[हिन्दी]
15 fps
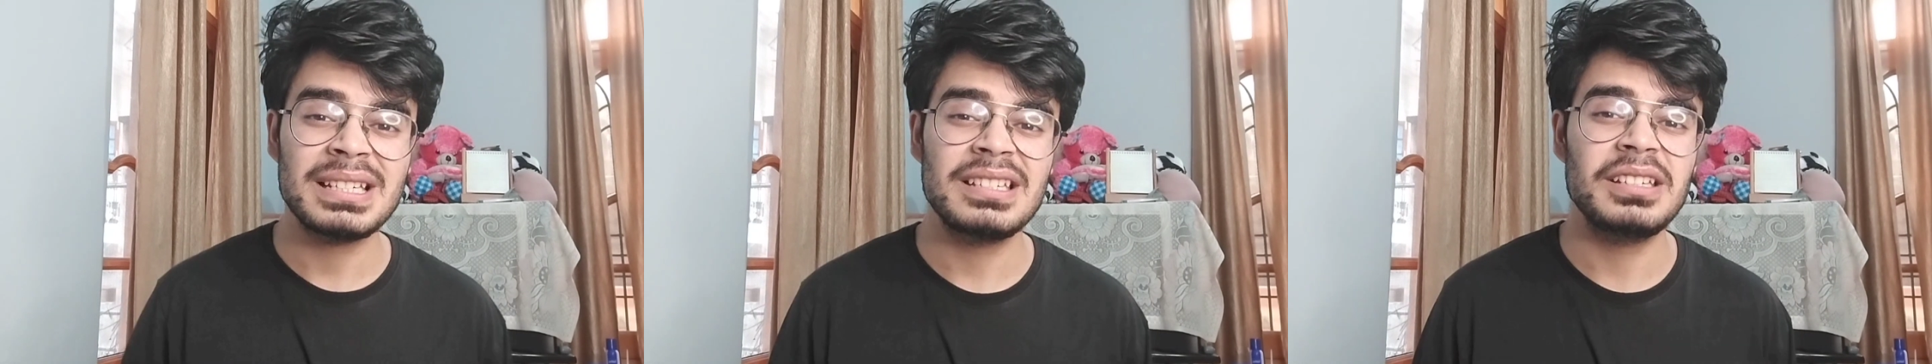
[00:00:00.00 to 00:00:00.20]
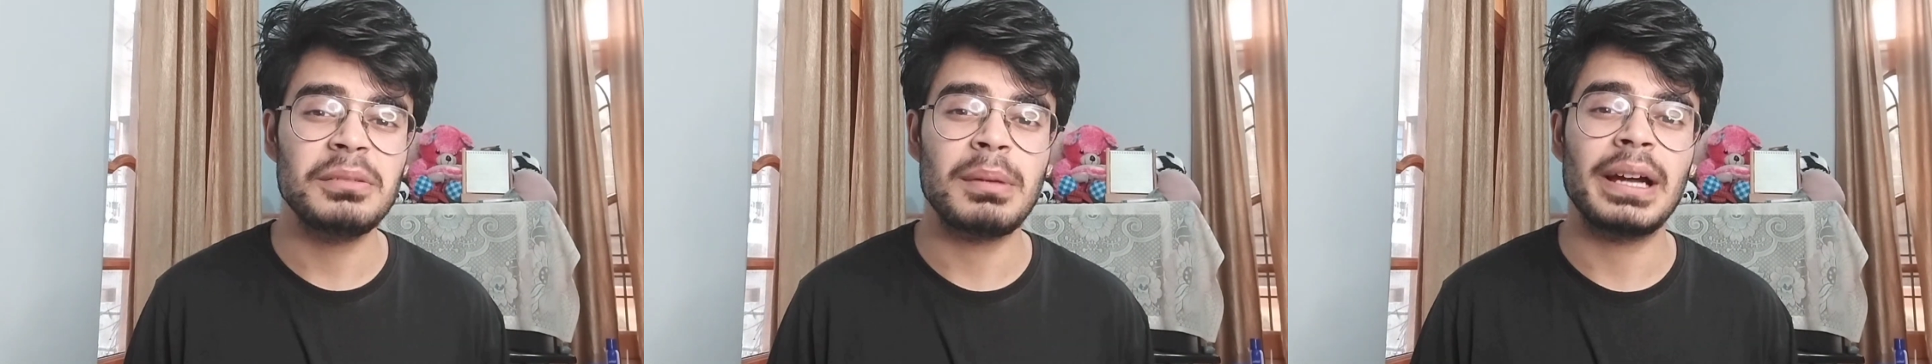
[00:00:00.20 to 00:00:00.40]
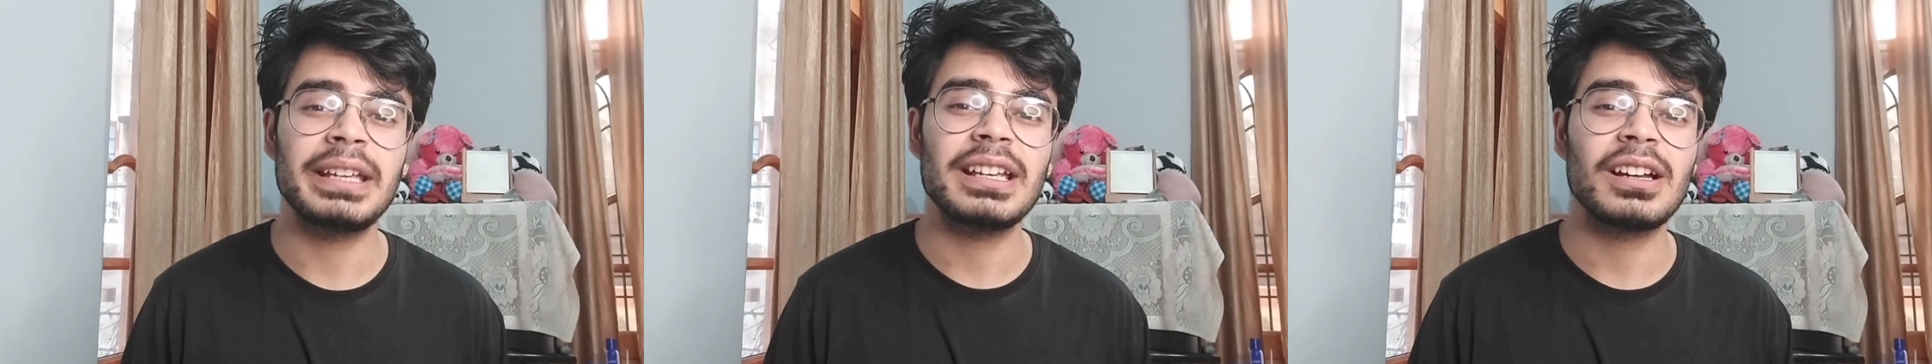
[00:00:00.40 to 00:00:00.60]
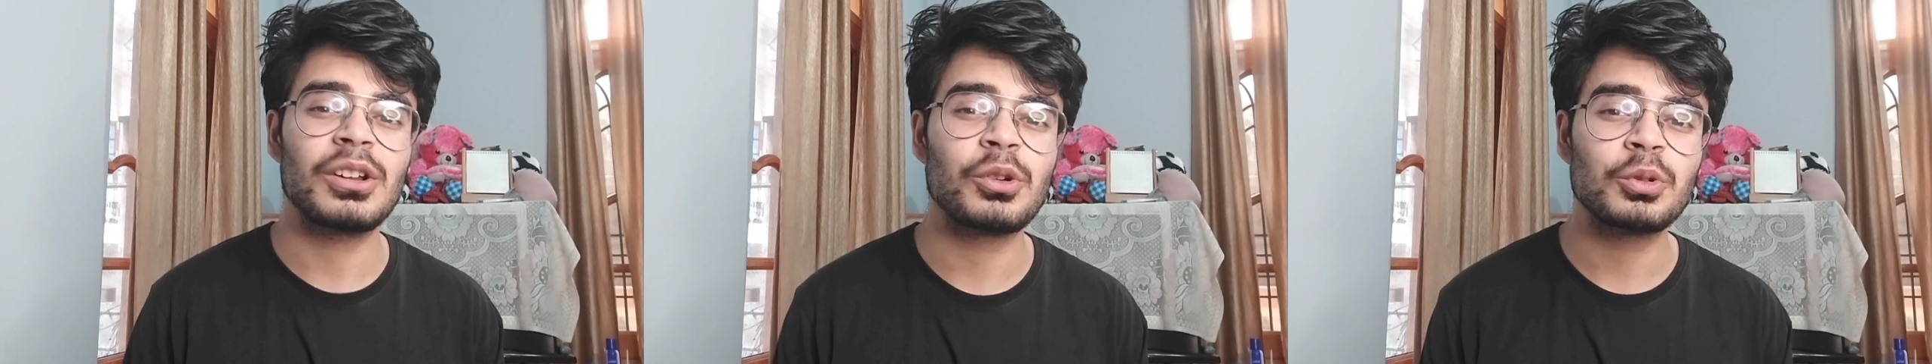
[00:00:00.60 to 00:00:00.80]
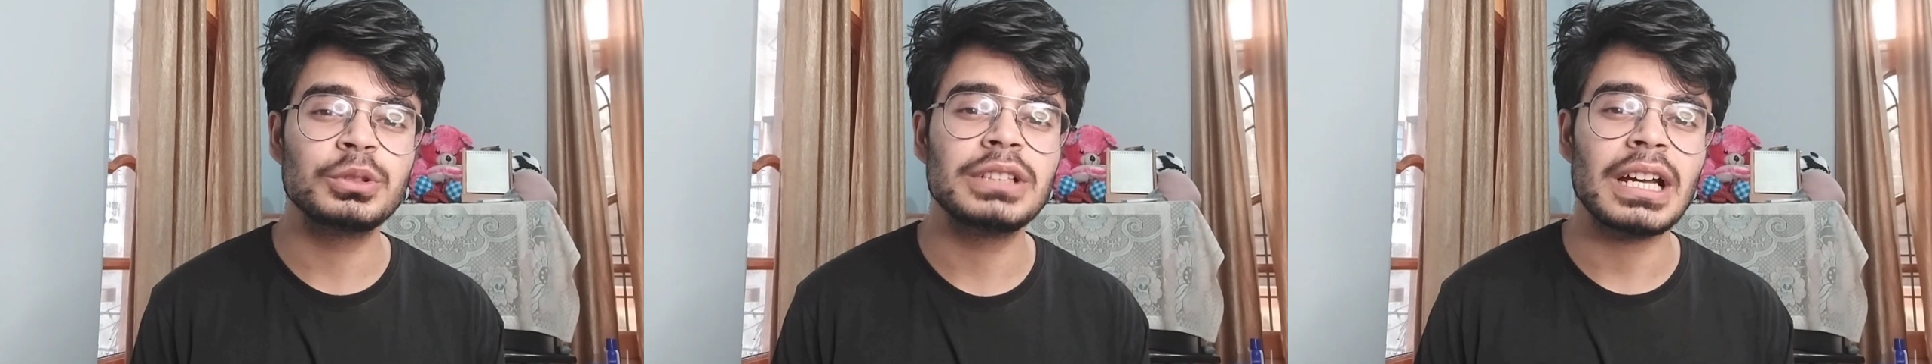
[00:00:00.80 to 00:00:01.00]
मेसी भाई
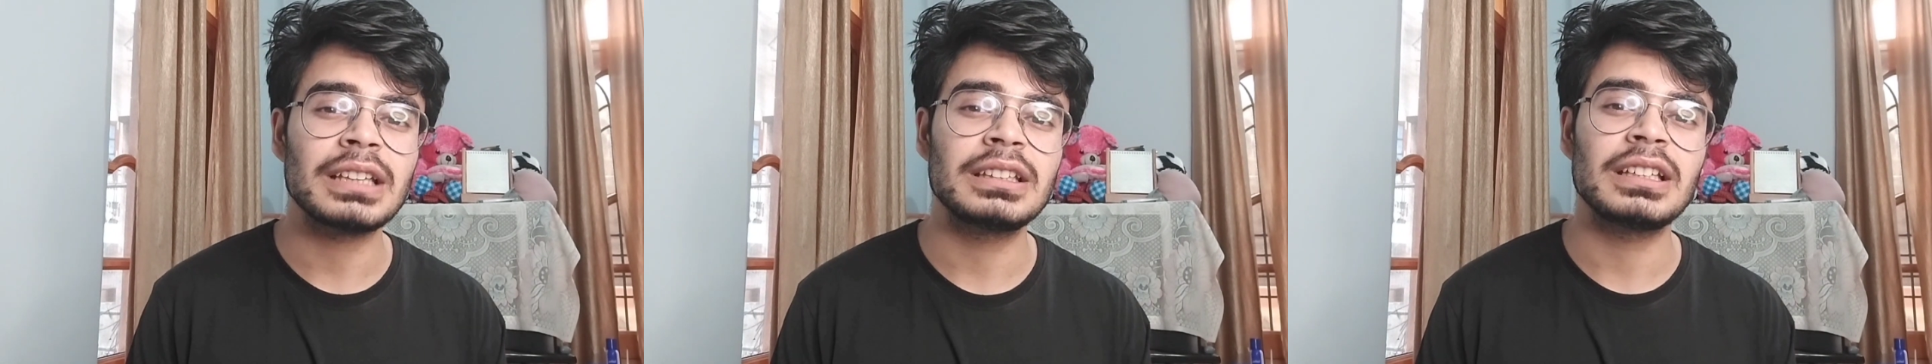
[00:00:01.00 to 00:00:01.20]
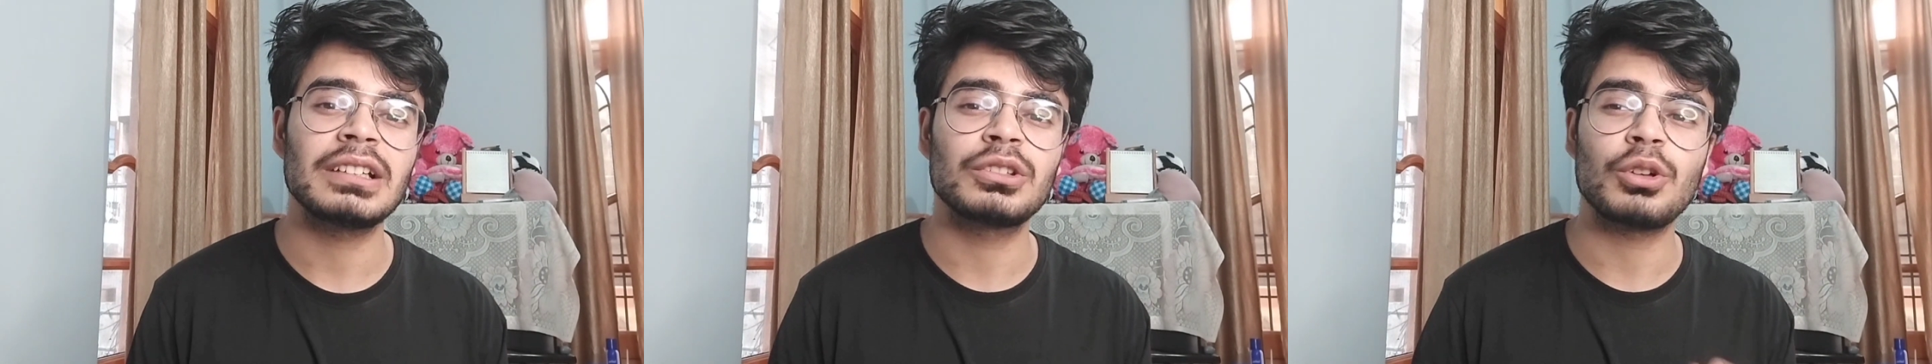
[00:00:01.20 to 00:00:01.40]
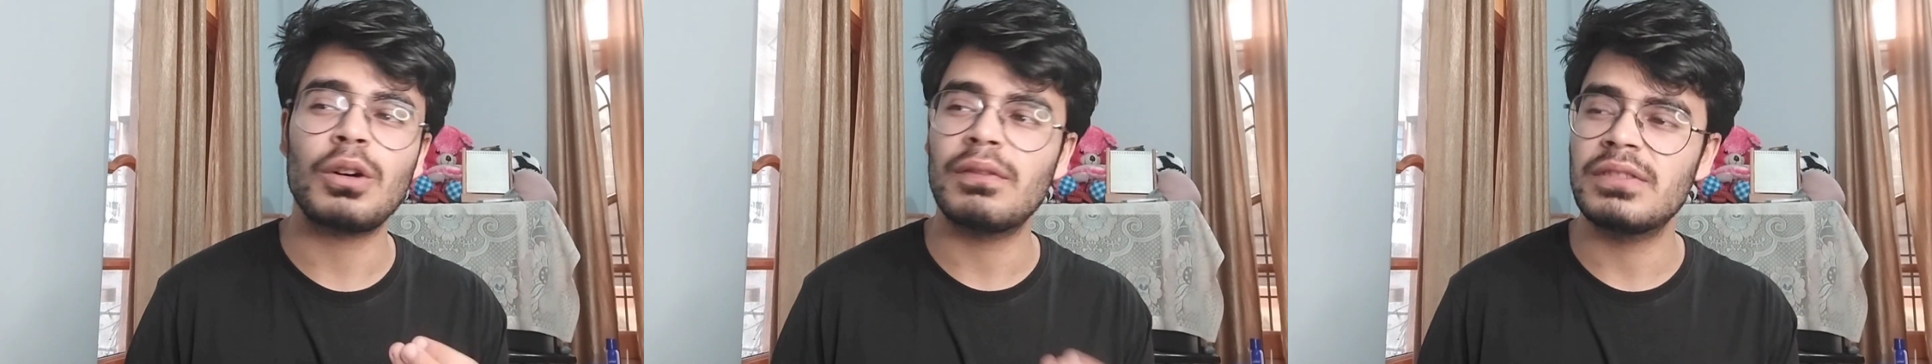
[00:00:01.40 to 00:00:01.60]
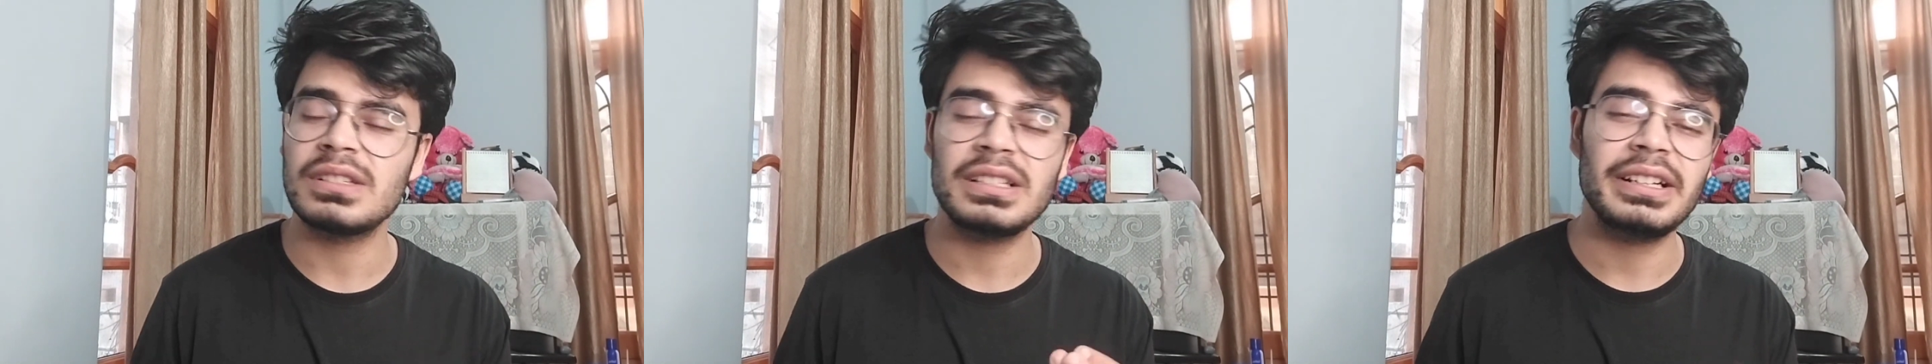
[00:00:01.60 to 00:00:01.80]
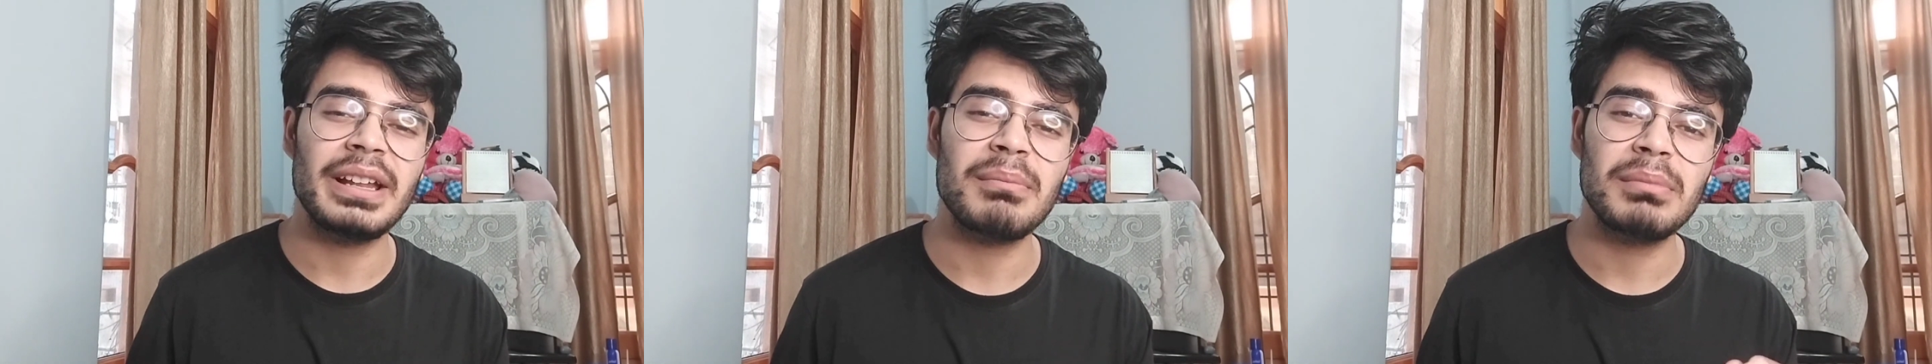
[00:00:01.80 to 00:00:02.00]
अगर रुक जाता तो ऑब्वियसली